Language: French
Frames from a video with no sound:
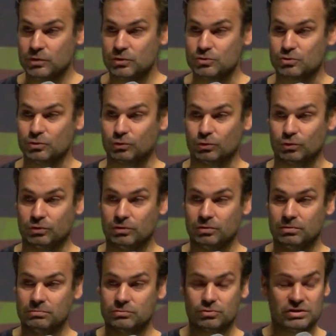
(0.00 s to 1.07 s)
ce
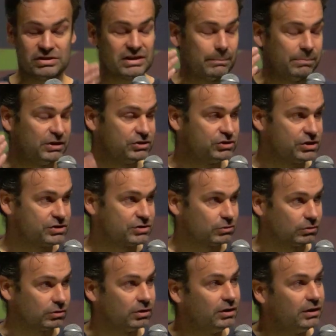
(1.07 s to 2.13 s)
truc, ce qui s'appelait
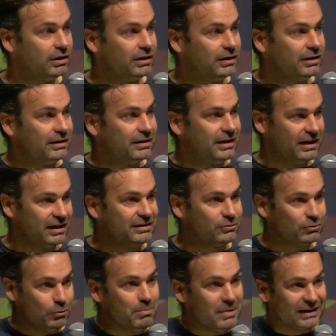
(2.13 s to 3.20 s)
G-Store et
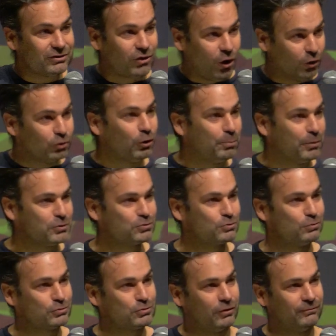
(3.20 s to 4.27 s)
de le mettre en open
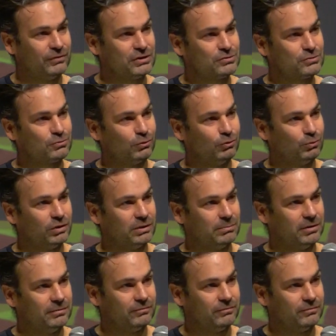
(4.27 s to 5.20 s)
source en fait sur le web.